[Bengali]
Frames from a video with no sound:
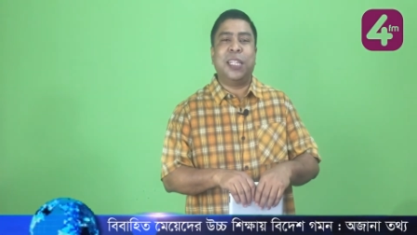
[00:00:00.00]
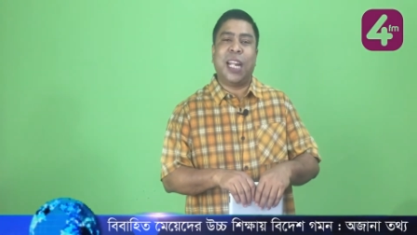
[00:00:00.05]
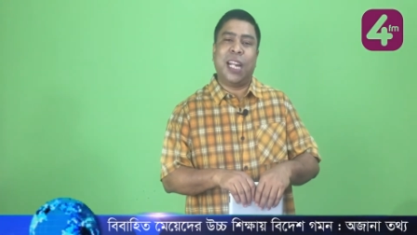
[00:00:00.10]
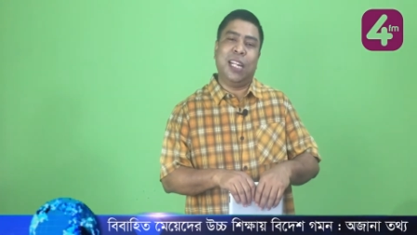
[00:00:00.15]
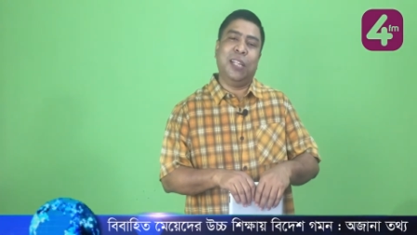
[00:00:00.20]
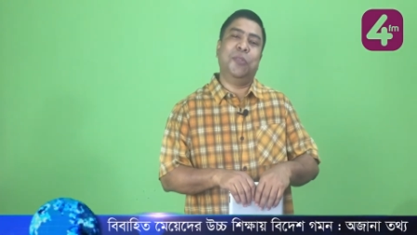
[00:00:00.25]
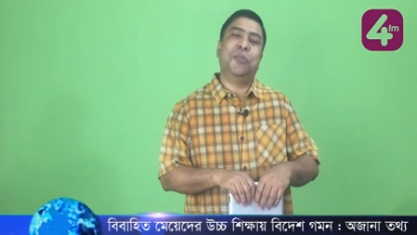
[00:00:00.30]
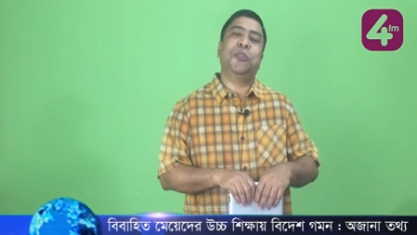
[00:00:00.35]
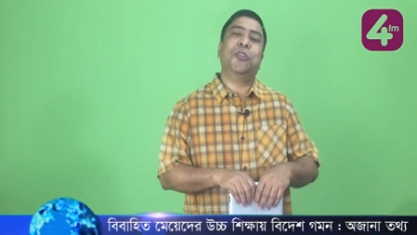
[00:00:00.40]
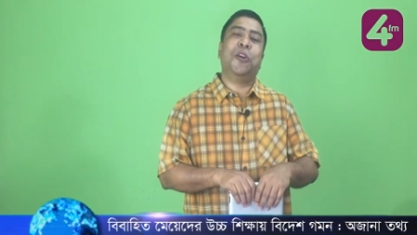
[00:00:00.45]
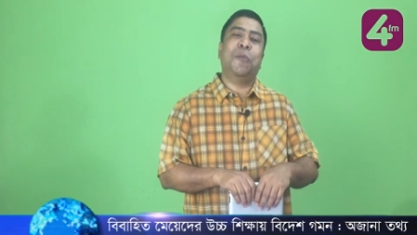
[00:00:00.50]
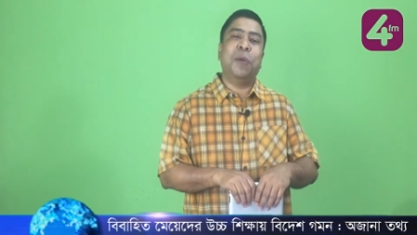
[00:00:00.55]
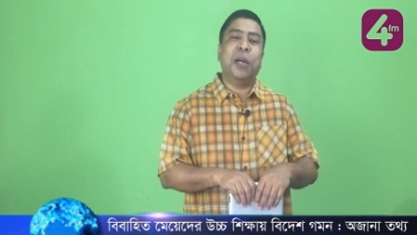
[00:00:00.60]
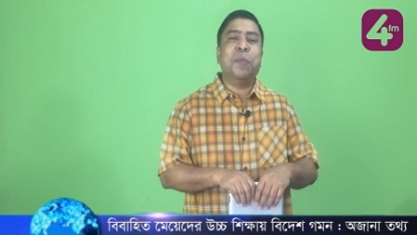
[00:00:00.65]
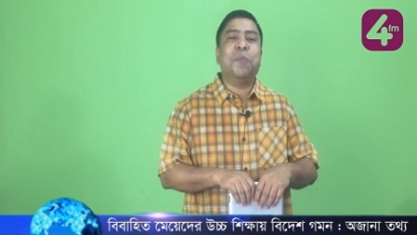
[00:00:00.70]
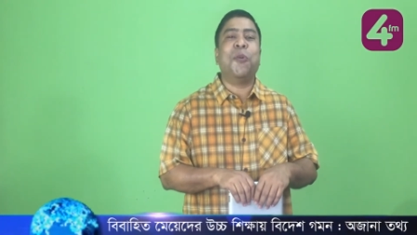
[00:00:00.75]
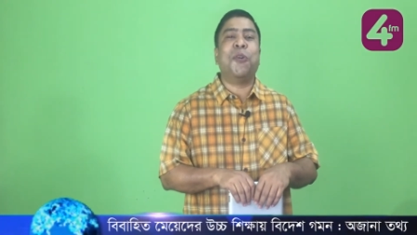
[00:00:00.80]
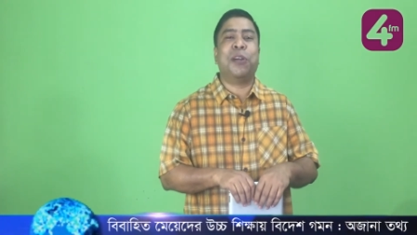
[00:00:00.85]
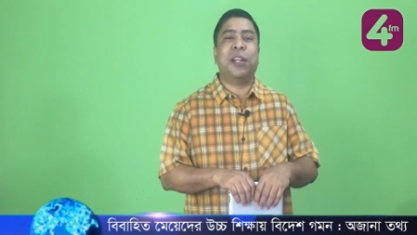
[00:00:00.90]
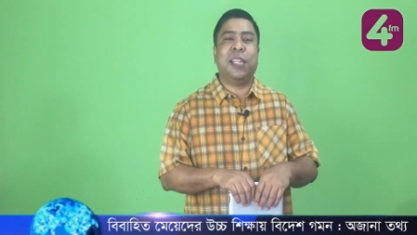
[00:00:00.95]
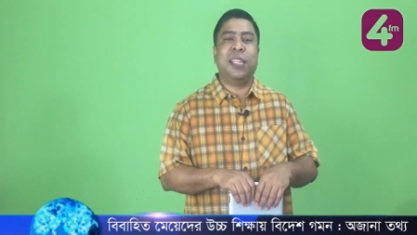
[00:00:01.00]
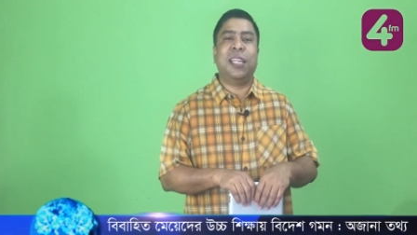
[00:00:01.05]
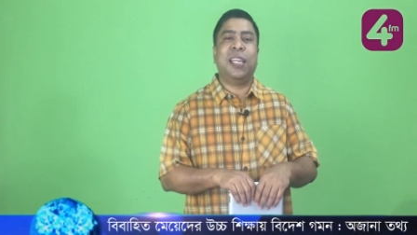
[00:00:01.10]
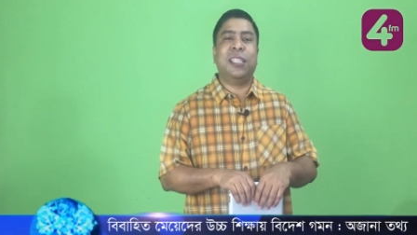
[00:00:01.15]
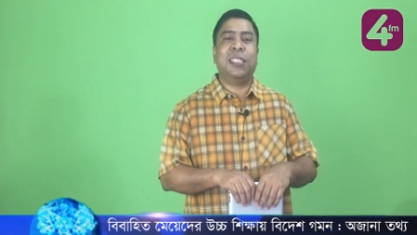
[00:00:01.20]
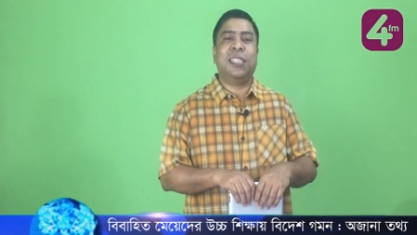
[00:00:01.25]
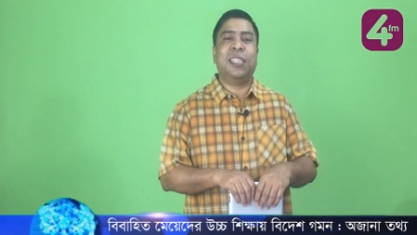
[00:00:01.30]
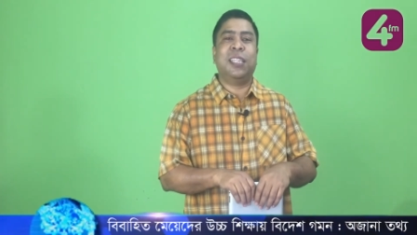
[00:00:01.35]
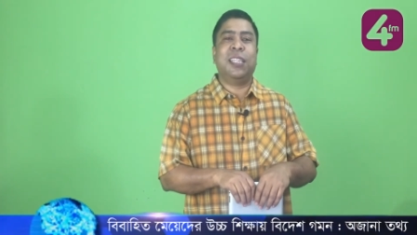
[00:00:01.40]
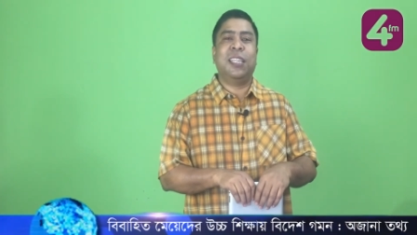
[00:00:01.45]
টাকা তো সবার পকেটে
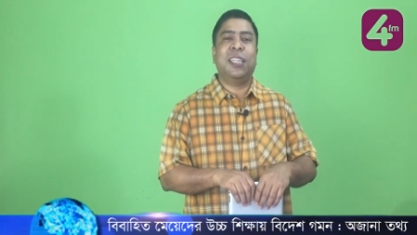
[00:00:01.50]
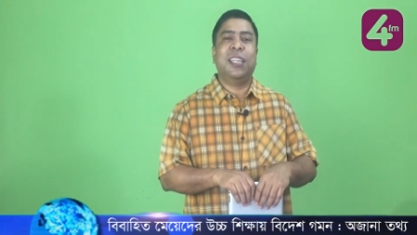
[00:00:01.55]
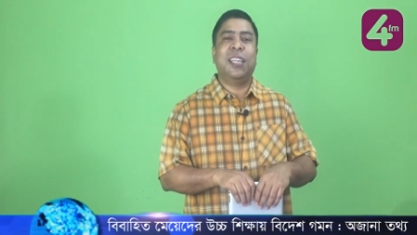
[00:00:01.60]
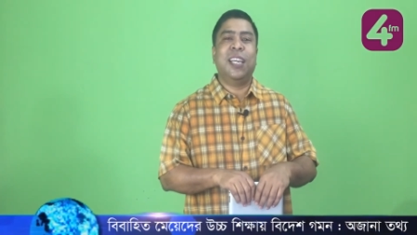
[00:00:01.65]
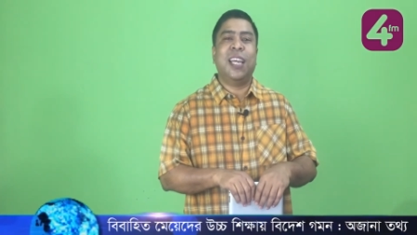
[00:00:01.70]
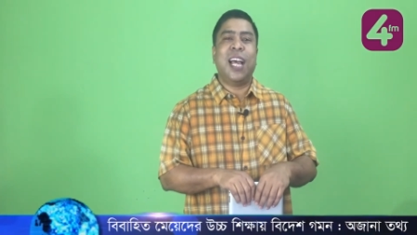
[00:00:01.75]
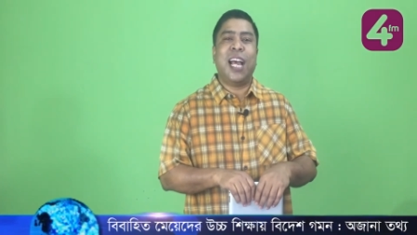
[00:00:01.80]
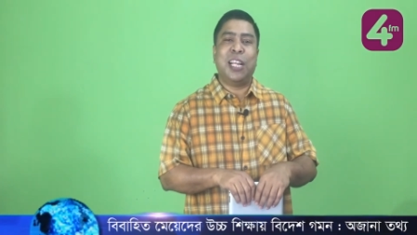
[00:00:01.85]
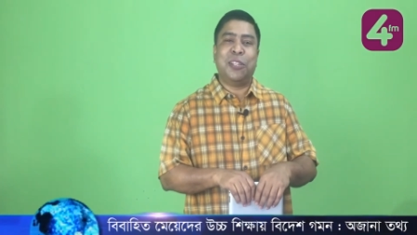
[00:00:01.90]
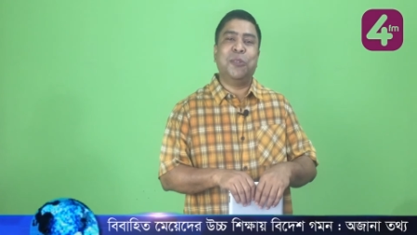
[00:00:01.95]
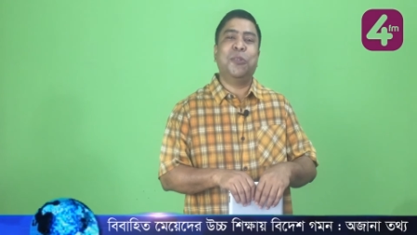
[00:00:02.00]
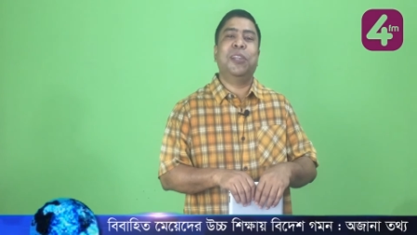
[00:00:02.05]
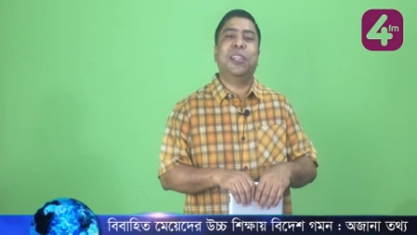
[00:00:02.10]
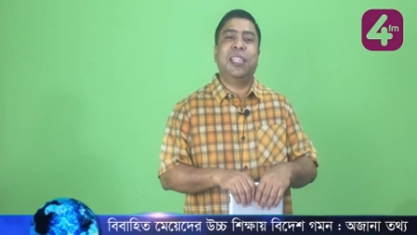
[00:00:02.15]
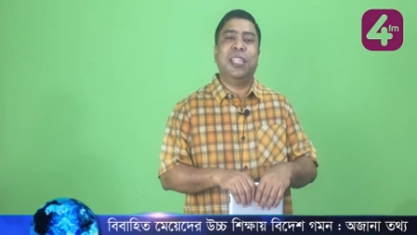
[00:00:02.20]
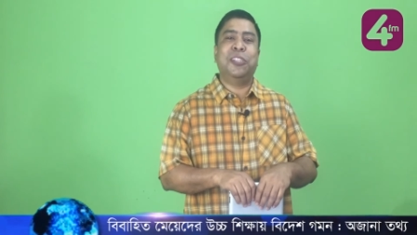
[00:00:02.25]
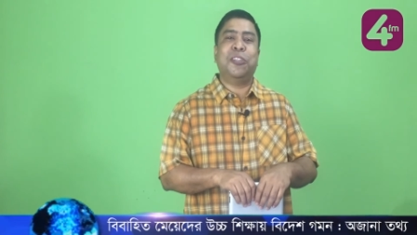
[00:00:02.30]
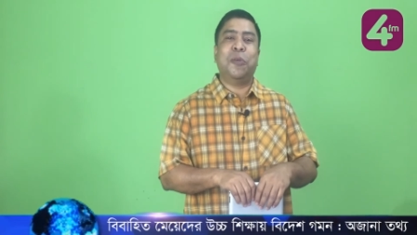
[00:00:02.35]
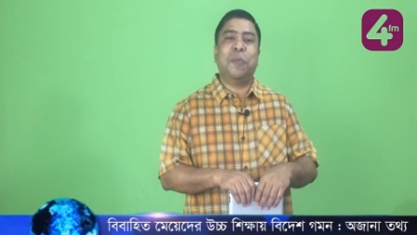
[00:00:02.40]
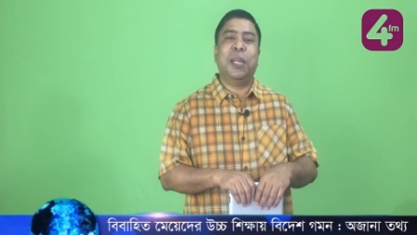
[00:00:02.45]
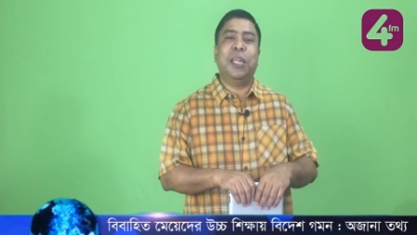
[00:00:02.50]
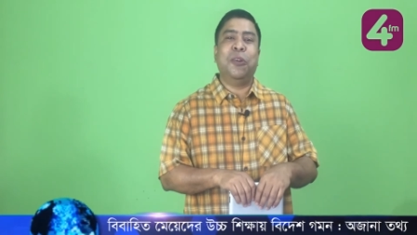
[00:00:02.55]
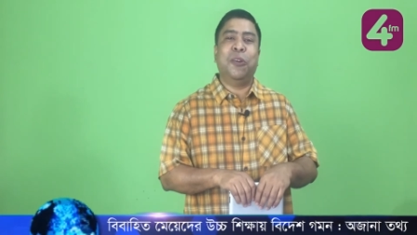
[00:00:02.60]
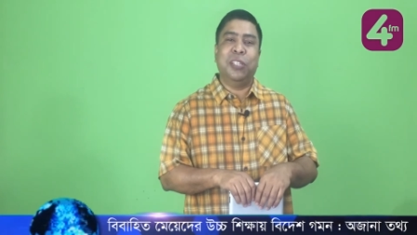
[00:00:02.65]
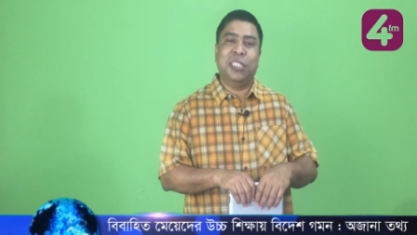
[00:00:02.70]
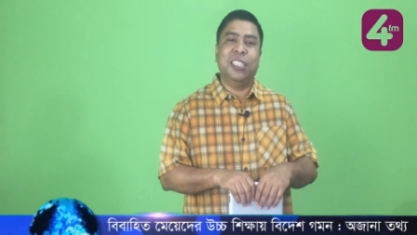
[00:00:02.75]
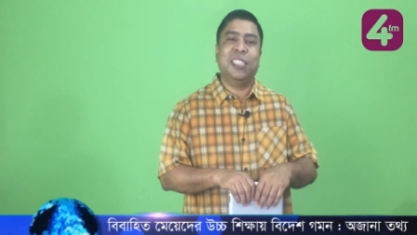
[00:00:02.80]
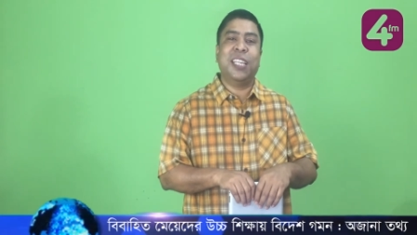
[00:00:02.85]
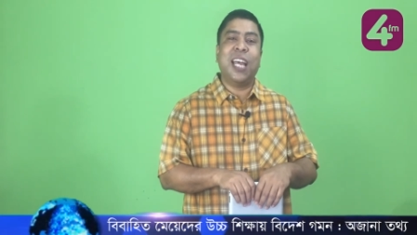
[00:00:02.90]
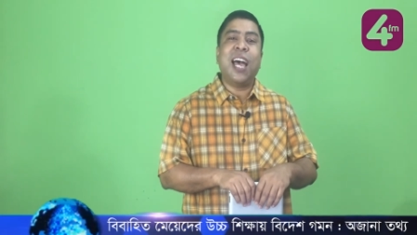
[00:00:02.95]
আছে আসলে কি সবাই
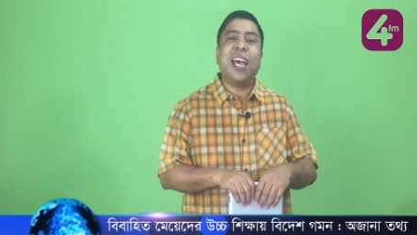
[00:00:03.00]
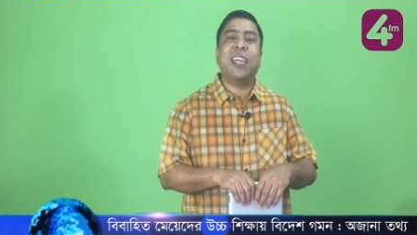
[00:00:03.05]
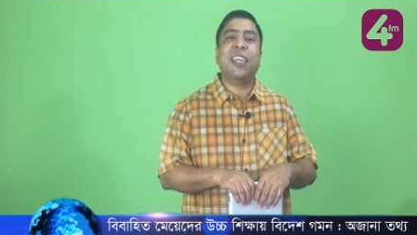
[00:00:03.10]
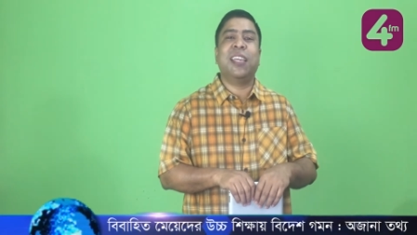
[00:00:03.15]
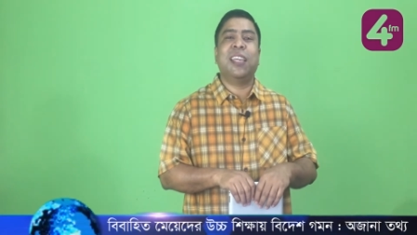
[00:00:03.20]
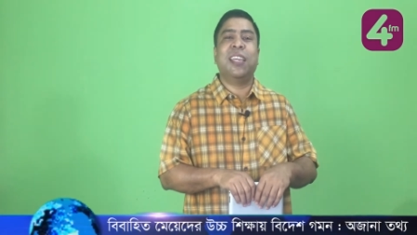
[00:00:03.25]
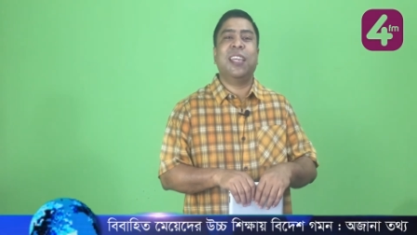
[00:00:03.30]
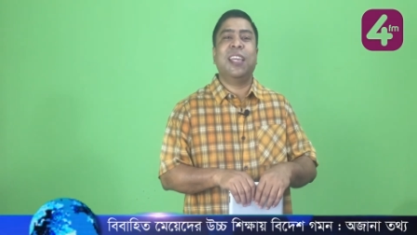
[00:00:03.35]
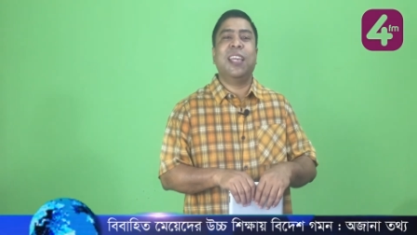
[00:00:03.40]
হজে যায়